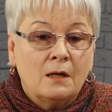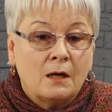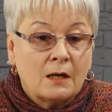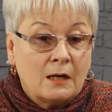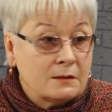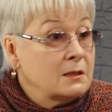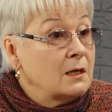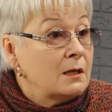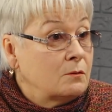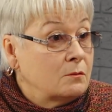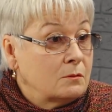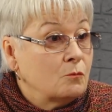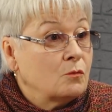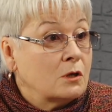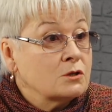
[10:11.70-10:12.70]
Хотя
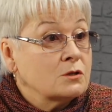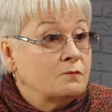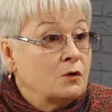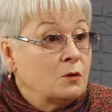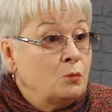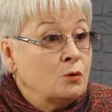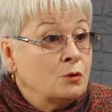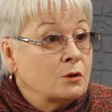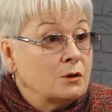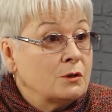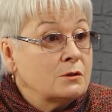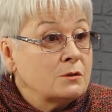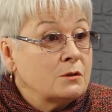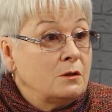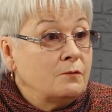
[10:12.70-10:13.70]
у каждого ребенка
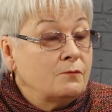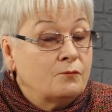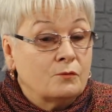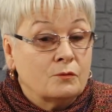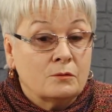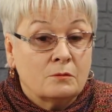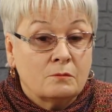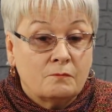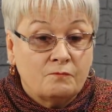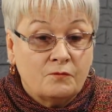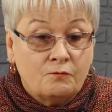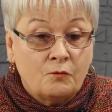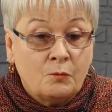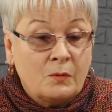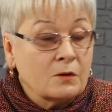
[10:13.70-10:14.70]
есть телефон в
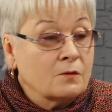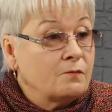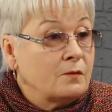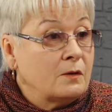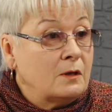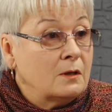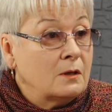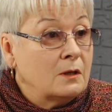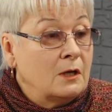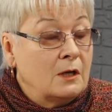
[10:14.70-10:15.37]
его портфеле.